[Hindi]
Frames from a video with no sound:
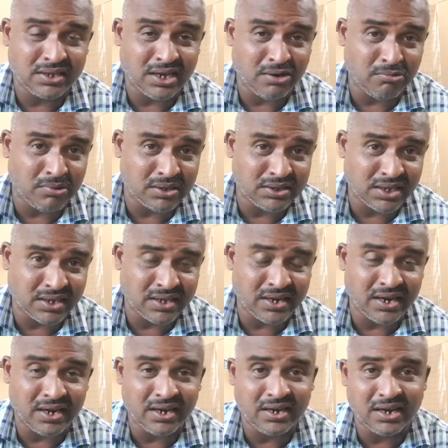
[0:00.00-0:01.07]
क्या हुआ था
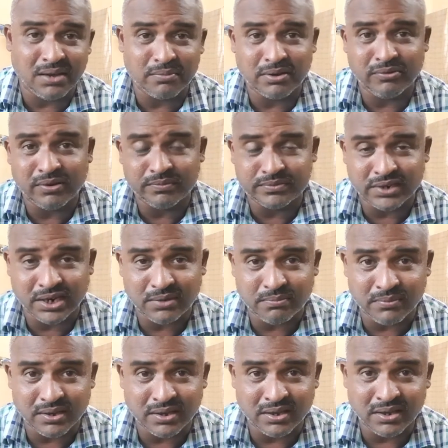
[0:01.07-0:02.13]
कि रेडिट नाम के
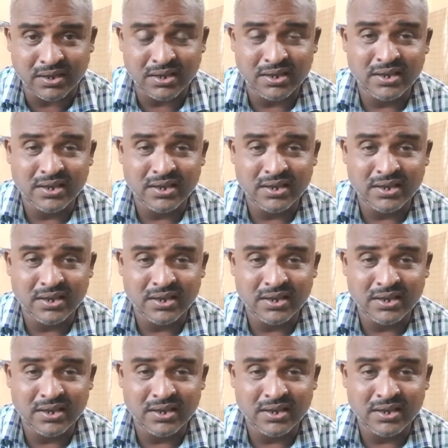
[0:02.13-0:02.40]
वेबसाइट में